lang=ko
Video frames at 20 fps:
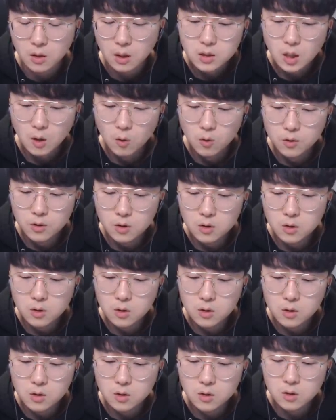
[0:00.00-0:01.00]
자
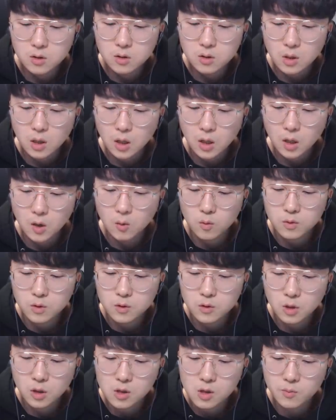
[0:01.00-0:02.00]
오늘은 아 오늘
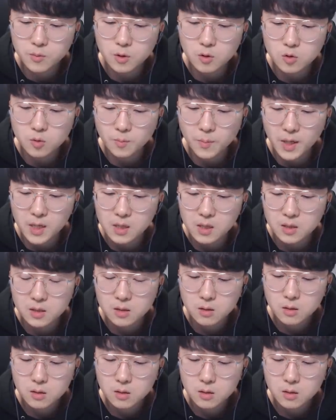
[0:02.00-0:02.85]
설녀부터 좀 빨리